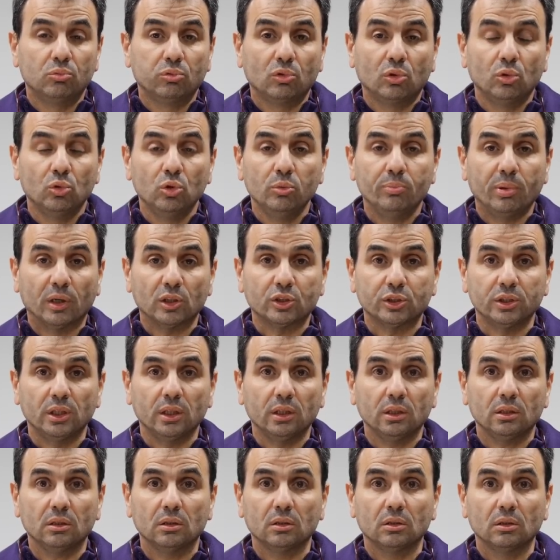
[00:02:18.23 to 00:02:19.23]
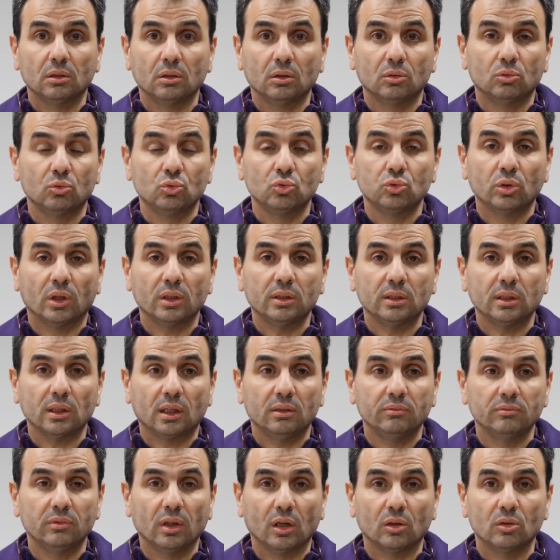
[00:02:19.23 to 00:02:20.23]
que du pas cher, toujours en
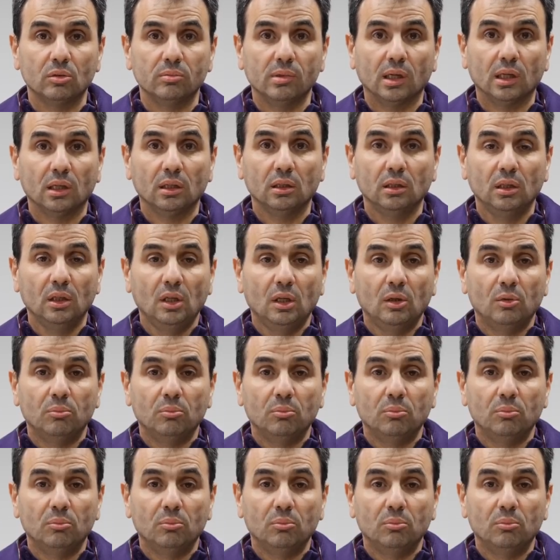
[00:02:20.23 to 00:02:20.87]
tirant vers le bas.